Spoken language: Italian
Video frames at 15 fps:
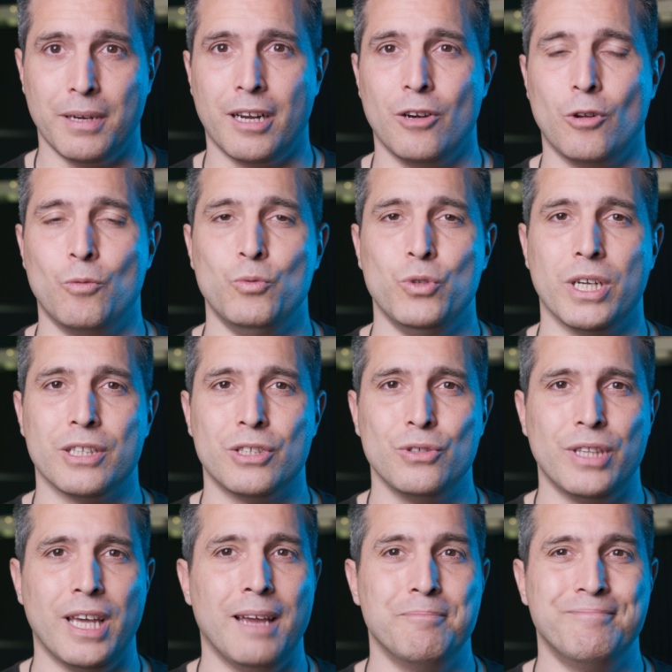perché la
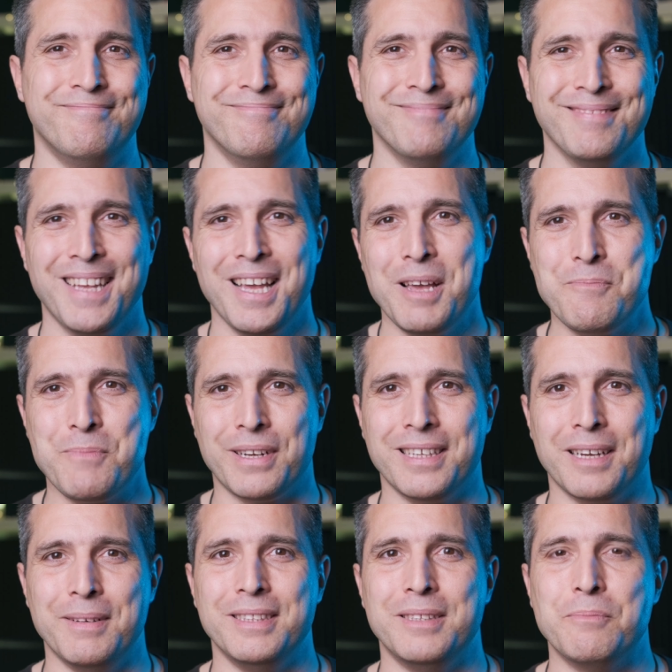comunicazione è
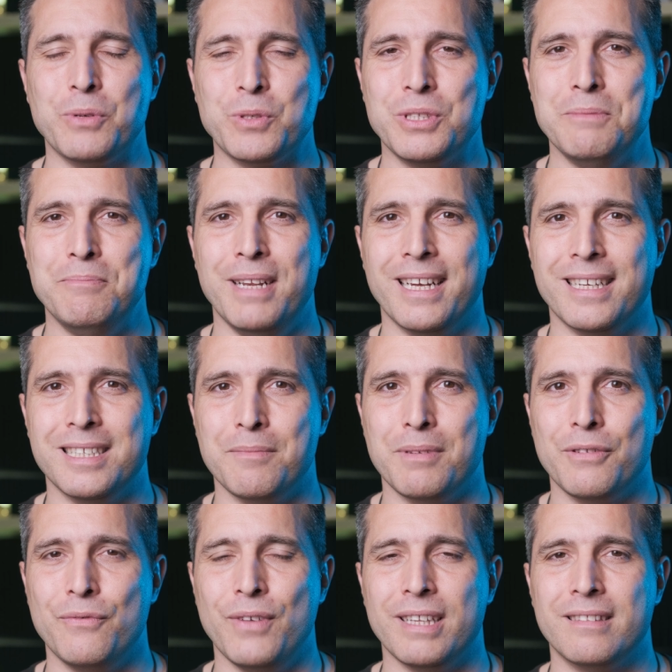praticamente impossibile che sia
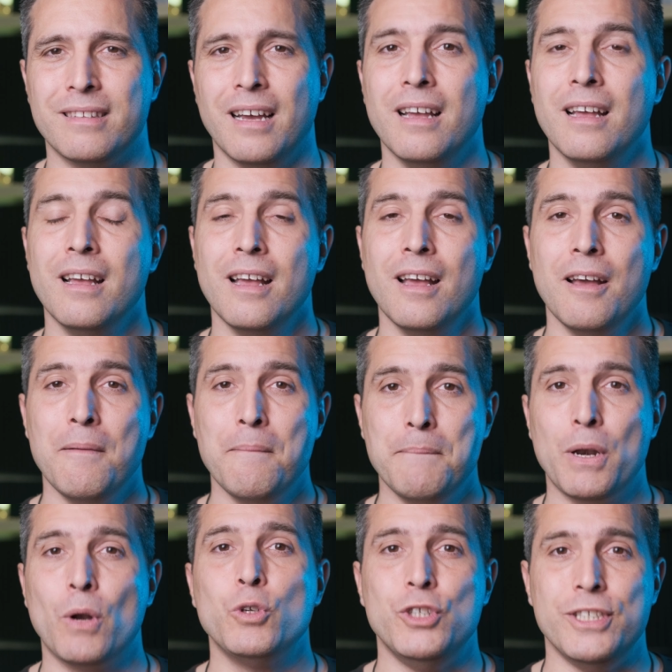perfetta,
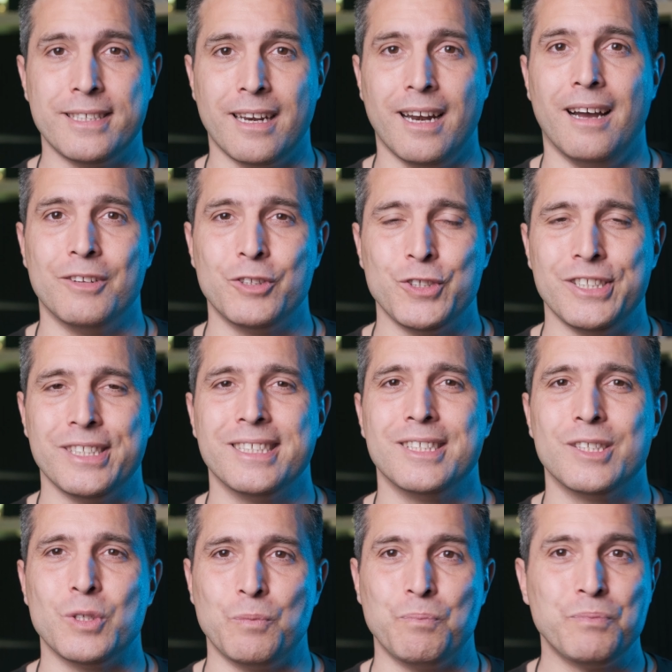però ci sarà, cioè nel
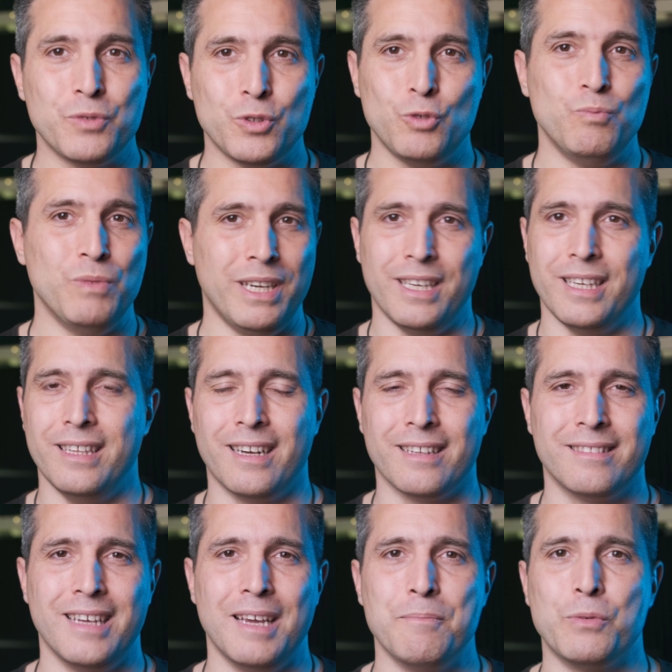senso
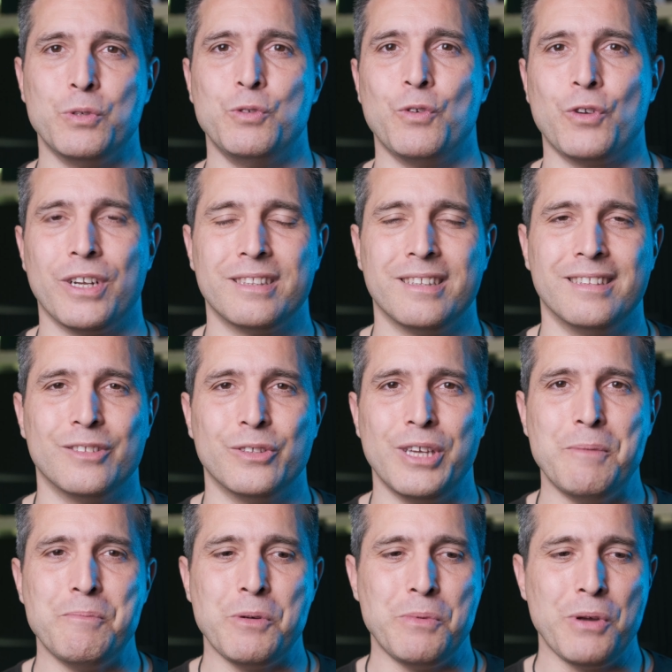richiederà tempo, ci vorrà tanto
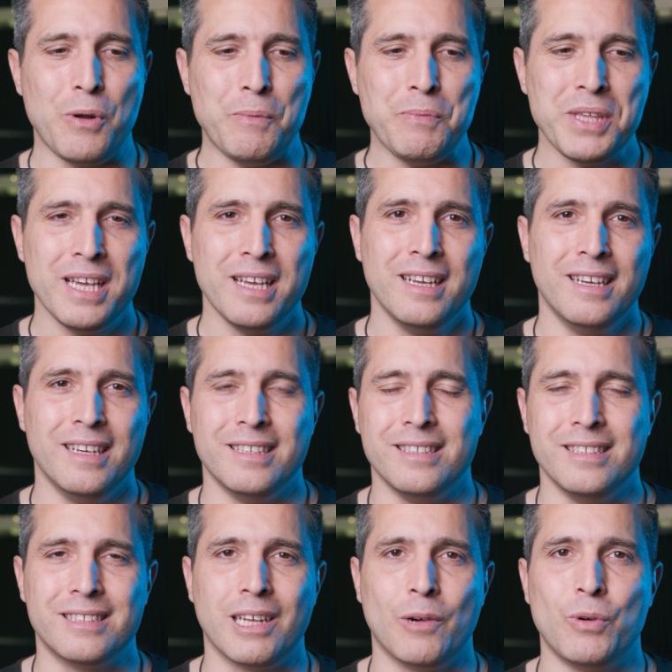tempo, però
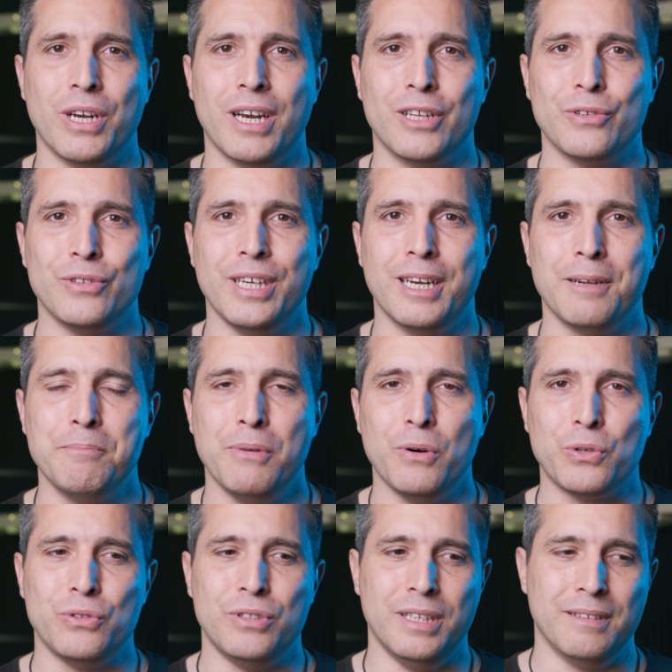si instaureranno dei
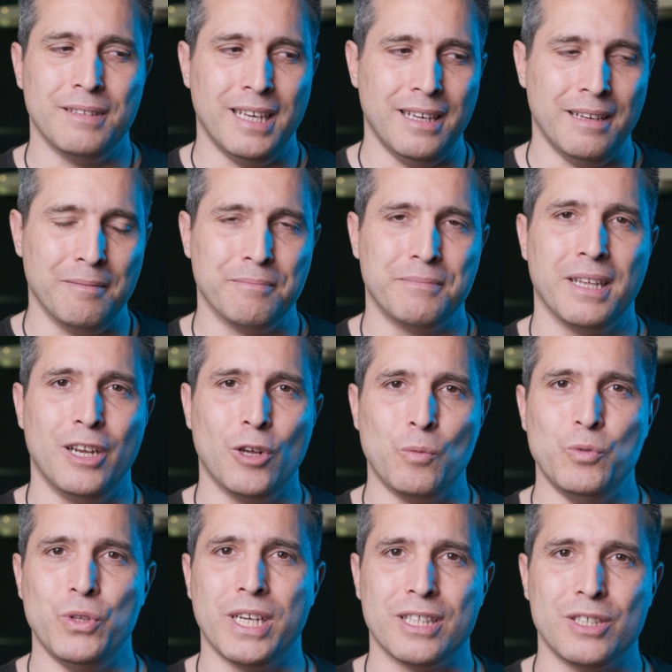rapporti e le
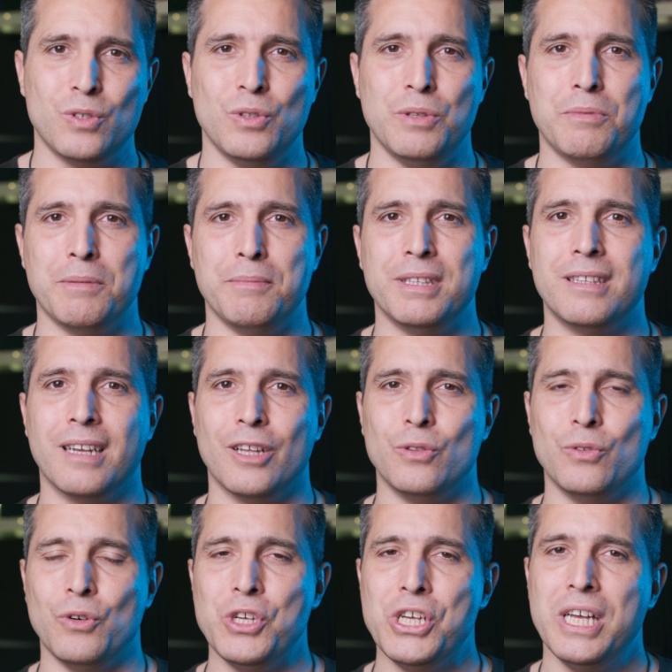comunicazioni
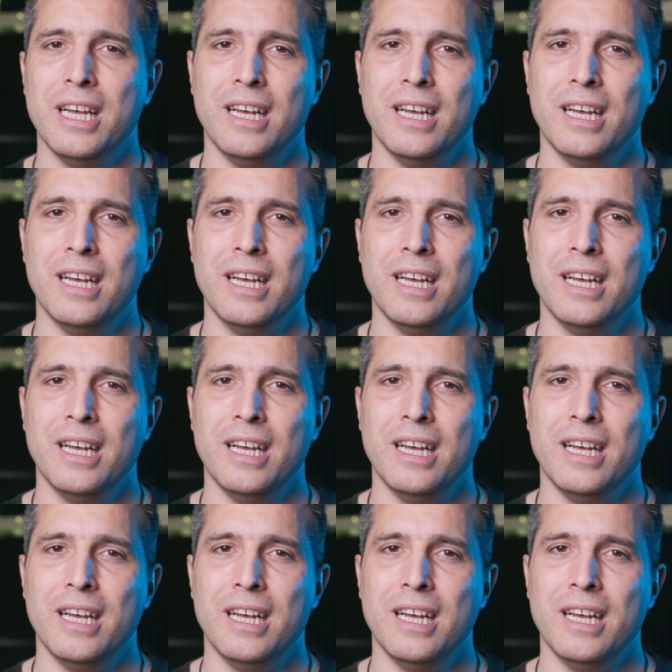permetteranno